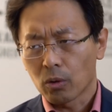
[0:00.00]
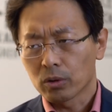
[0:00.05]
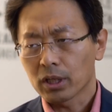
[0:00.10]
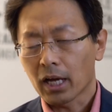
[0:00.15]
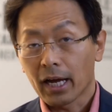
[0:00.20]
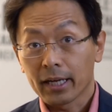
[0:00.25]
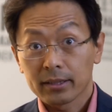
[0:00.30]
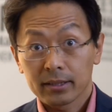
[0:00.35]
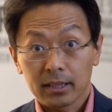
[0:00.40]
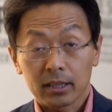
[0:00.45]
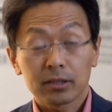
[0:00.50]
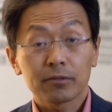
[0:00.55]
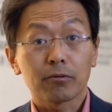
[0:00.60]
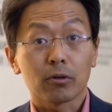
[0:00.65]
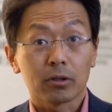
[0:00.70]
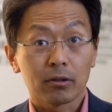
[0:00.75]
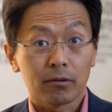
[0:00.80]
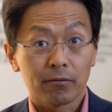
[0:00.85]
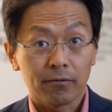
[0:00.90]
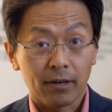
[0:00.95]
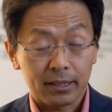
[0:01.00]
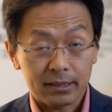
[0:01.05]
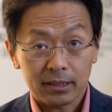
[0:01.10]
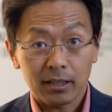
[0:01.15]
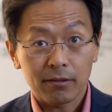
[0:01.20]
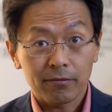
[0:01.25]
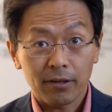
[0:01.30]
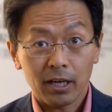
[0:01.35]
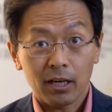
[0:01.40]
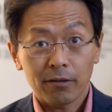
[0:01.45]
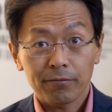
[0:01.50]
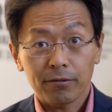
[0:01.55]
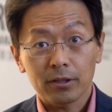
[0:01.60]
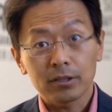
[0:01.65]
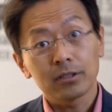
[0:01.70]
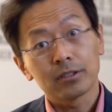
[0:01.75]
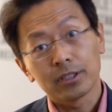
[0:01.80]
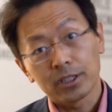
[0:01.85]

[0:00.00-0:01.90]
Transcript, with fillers: unter Einsatz von Wasserwerfern,